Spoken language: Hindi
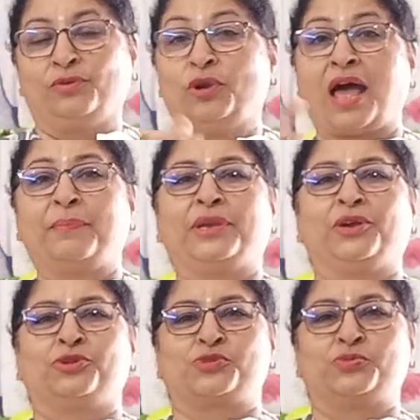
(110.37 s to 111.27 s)
गुलाब की
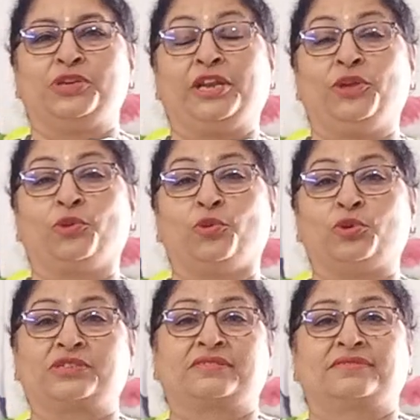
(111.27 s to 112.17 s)
खुशबू यानी
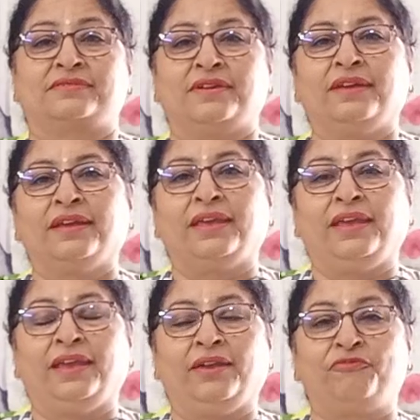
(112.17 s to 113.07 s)
रोज़
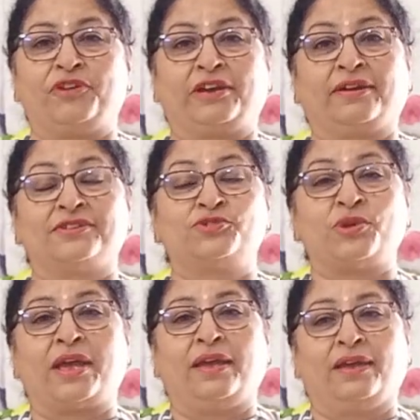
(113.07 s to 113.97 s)
की फ्रेगरेंस
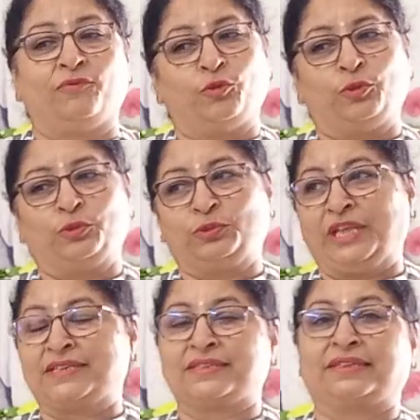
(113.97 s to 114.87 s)
जो है वो
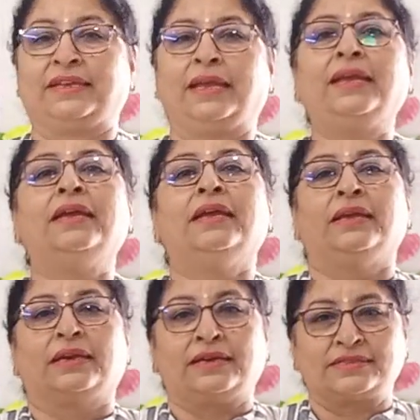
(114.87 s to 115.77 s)
देख सकते हैं
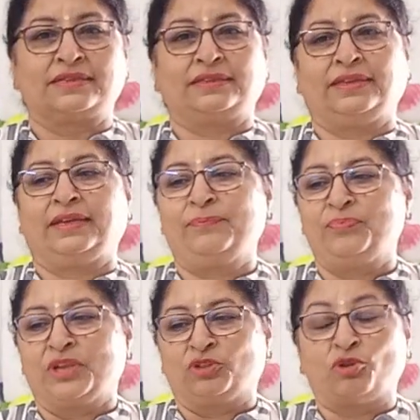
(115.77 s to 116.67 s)
कर सकते हैं
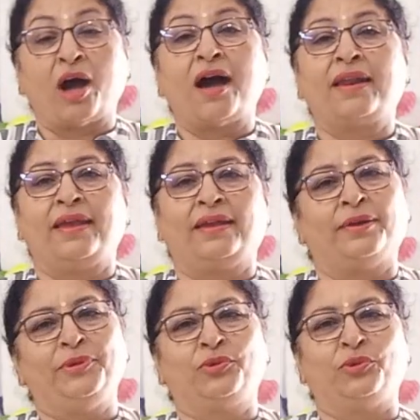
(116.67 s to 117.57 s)
त्योहार है
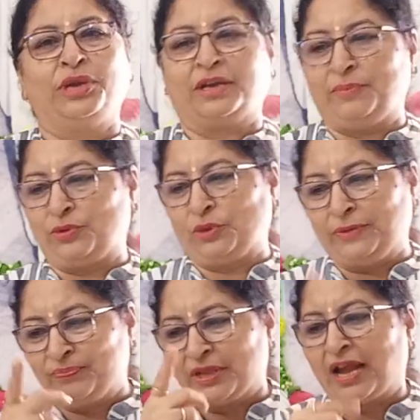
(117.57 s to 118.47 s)
कभी कोई कभी
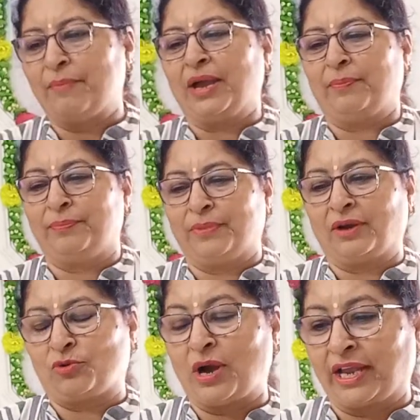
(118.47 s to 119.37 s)
कोई अब मैं
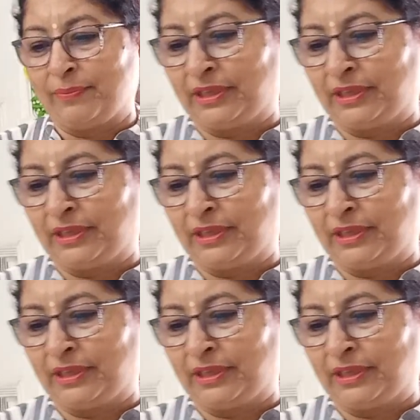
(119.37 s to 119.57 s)
आपको आगे